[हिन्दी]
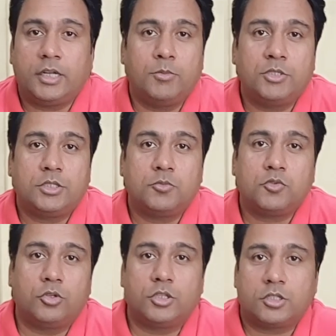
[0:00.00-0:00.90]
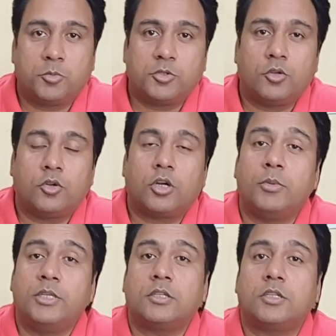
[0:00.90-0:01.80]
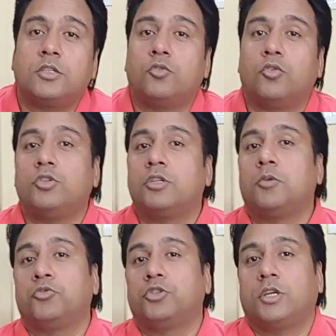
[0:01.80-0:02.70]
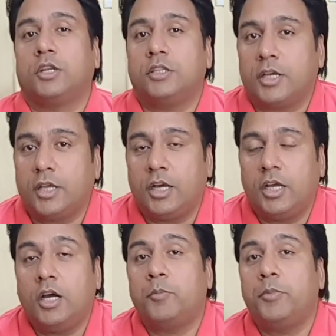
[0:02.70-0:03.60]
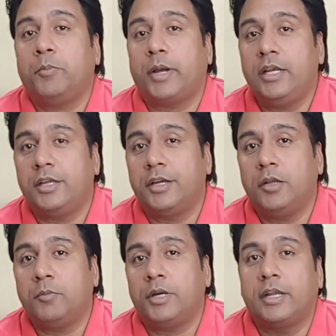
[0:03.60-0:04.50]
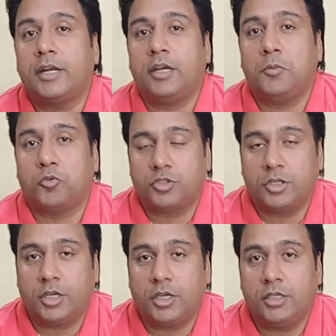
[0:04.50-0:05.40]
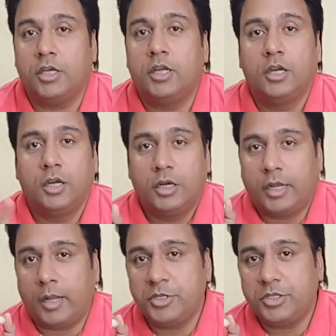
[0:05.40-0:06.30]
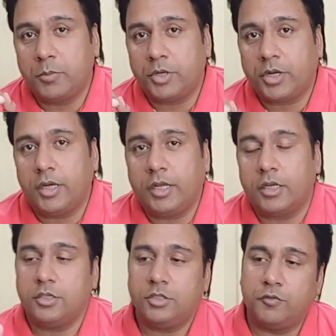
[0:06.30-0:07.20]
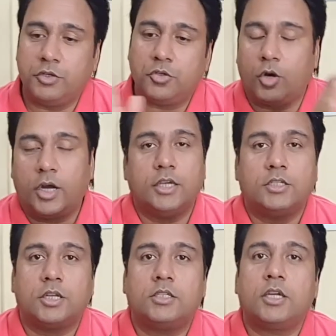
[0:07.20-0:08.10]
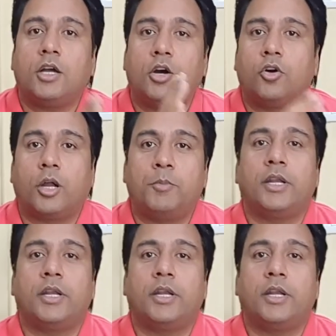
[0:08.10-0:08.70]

टाइम स्टैम्प्स को डिस्क्रिप्शन और कमेंट सेक्शन दोनों जगह पोस्ट कर दिया गया है अपनी पाइल की रीडिंग पर डायरेक्टली पहुंचने के लिए टाइम स्टैम्प पर क्लिक कर दीजिए वीडियो आगे चला जाएगा और आप